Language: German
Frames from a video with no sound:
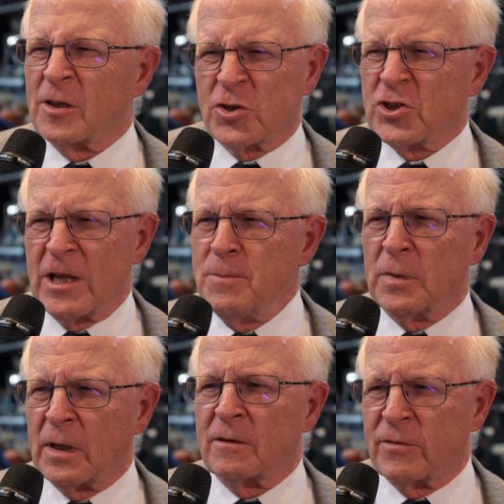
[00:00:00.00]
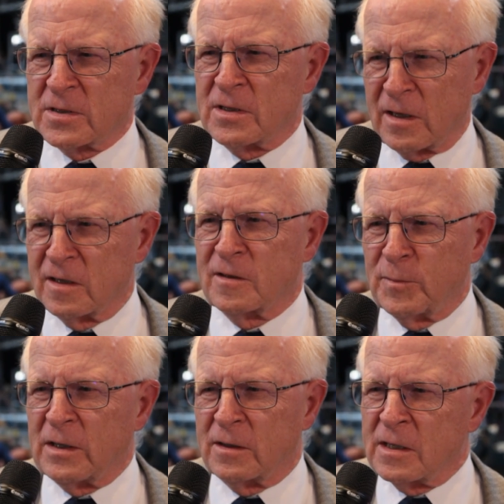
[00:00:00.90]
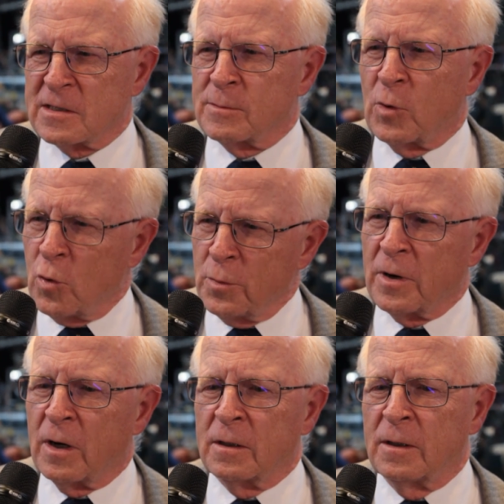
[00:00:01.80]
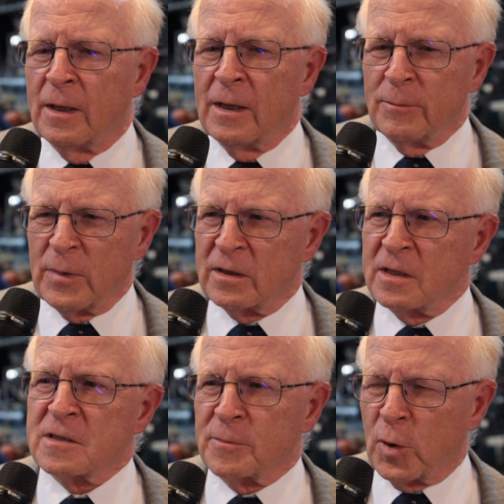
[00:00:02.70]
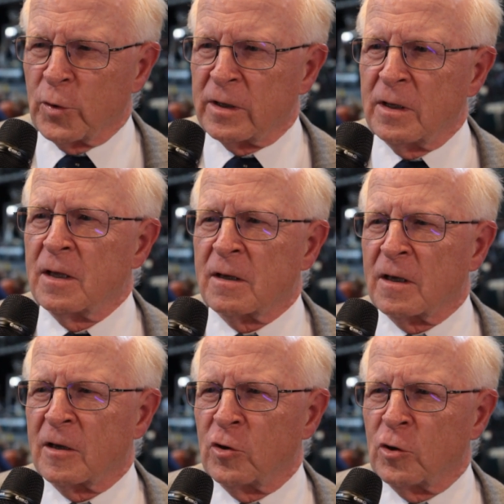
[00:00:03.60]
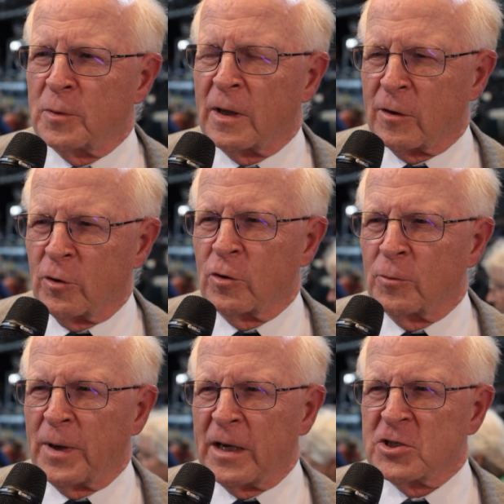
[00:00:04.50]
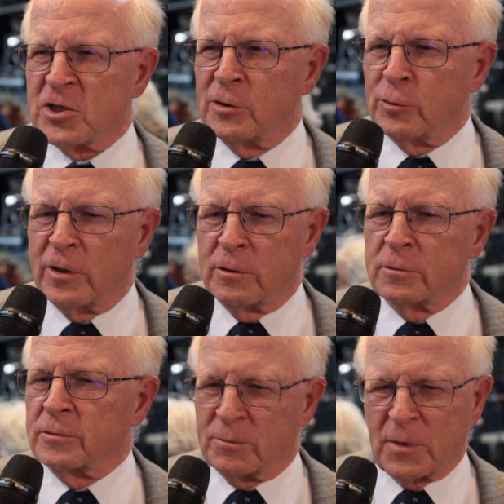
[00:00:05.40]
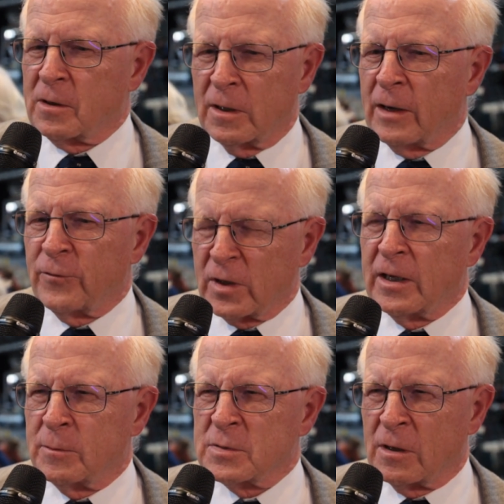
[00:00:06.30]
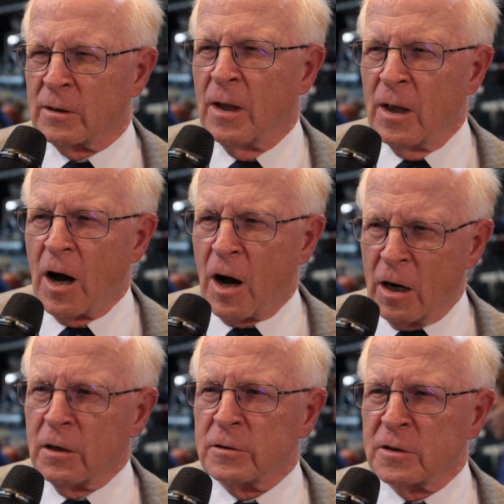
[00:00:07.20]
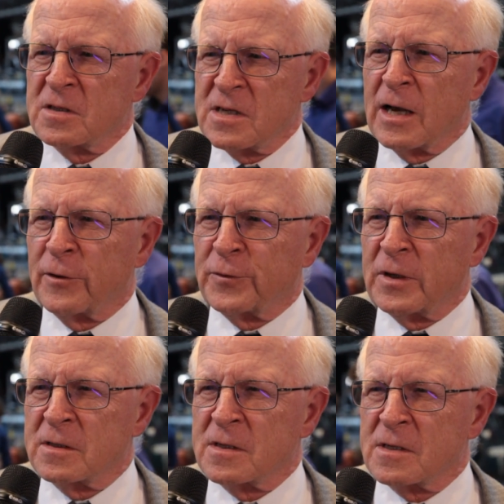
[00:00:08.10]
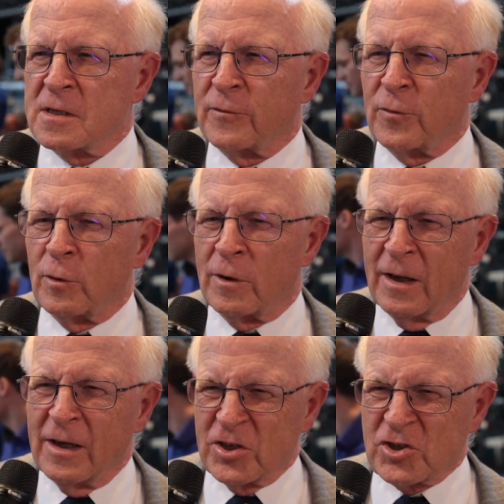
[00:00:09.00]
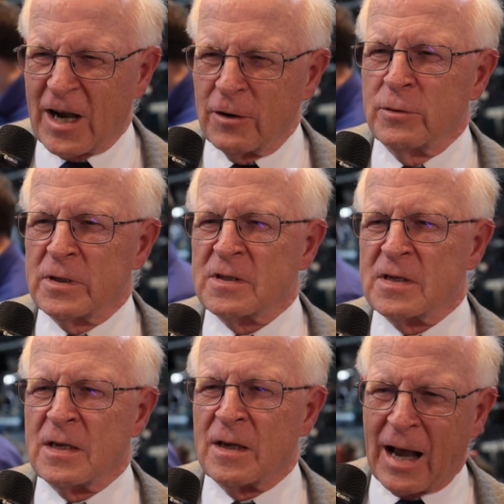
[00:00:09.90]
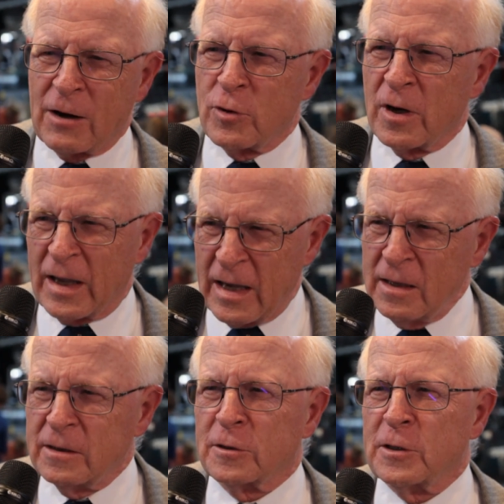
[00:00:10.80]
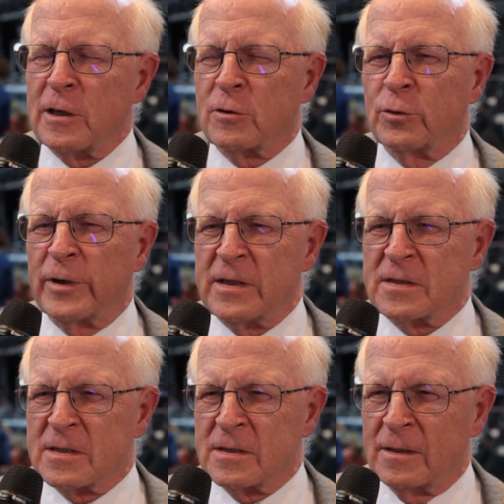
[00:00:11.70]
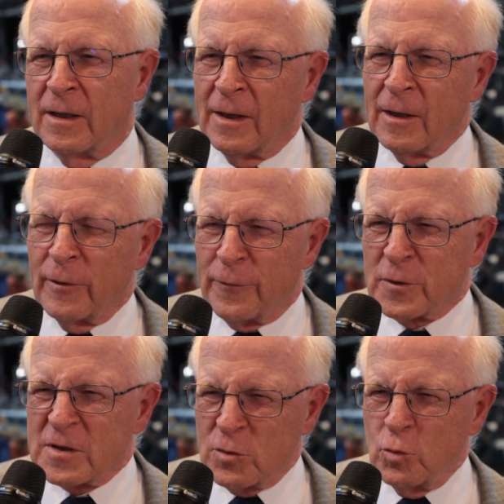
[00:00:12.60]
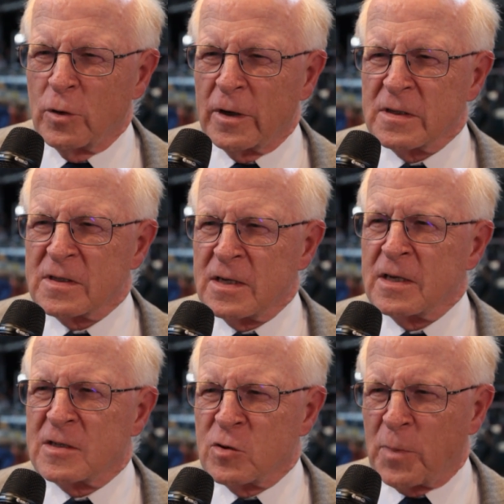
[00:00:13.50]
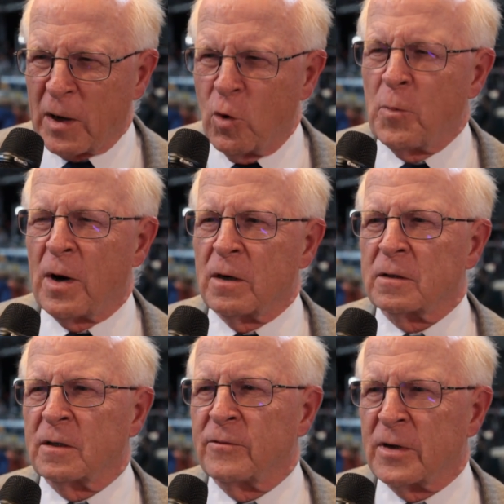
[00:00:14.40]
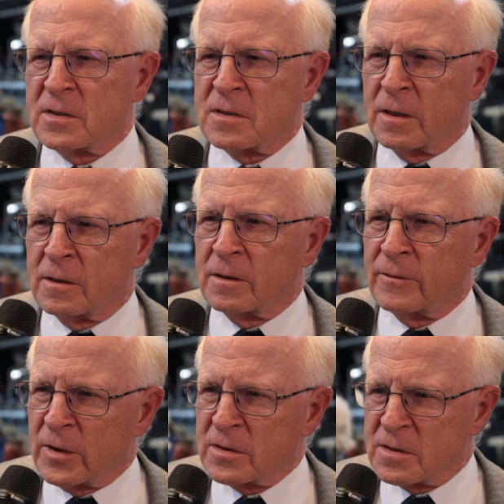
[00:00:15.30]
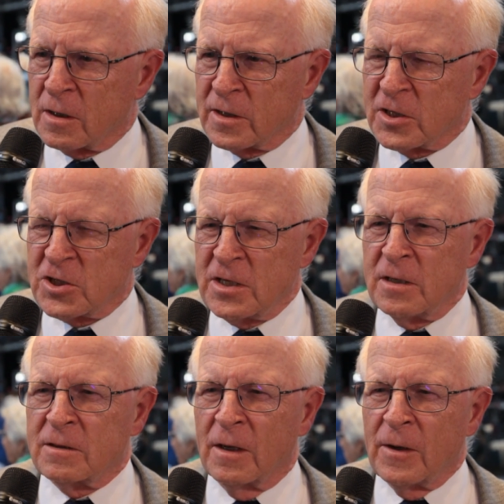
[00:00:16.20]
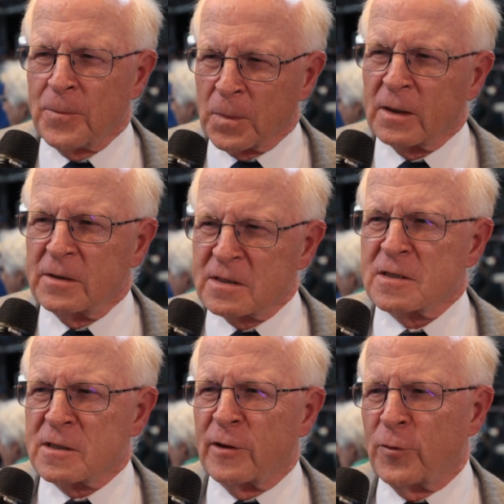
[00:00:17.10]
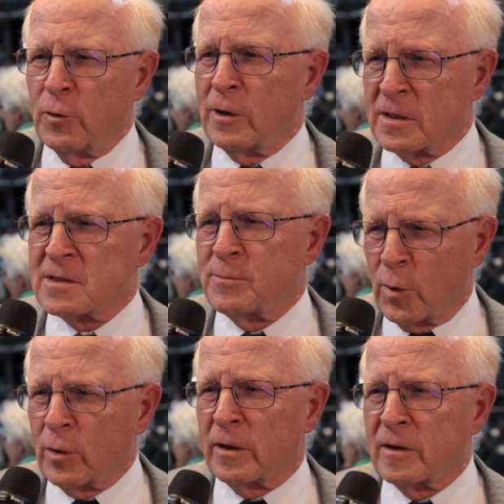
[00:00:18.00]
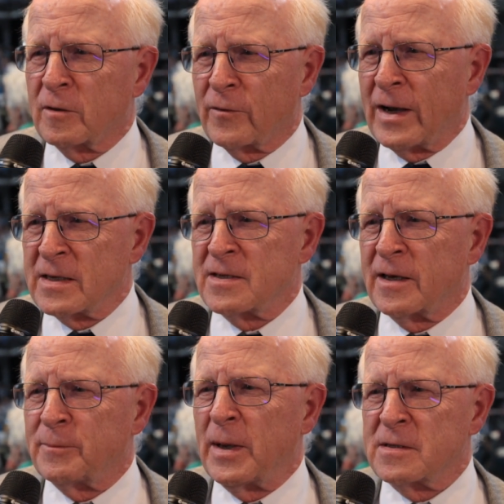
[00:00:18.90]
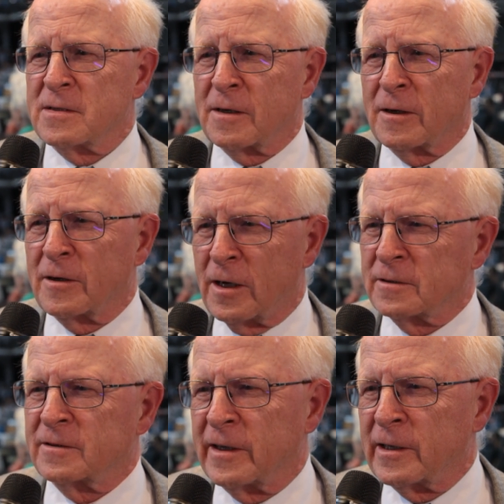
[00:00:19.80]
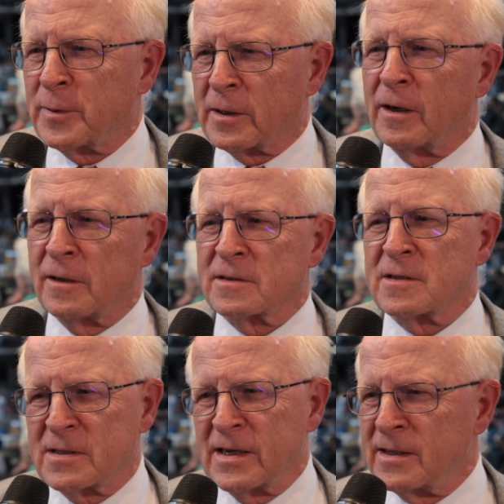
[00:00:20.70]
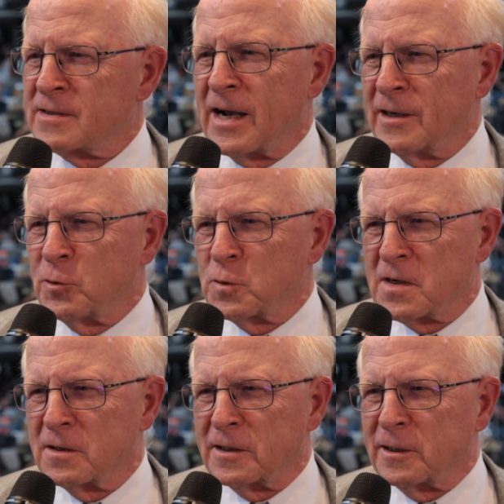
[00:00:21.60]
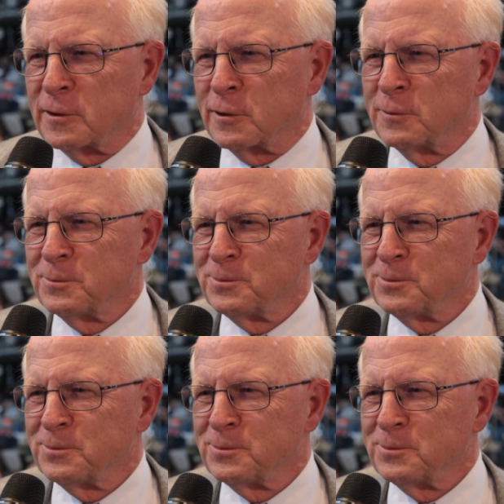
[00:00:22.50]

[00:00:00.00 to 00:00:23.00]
da stimmt etwas nicht mit diesem Umgang, mit dieser Politik gegenüber der Europäischen Union. Und man kann einfach jedem sagen, achten Sie auf dieses Gefühl. Schauen Sie auch hinter die Kulissen, versuchen Sie zu beobachten, was da, was da geschieht. Dieses Gefühl ist möglicherweise ein besserer Ratgeber als zehn Zeitungsartikel.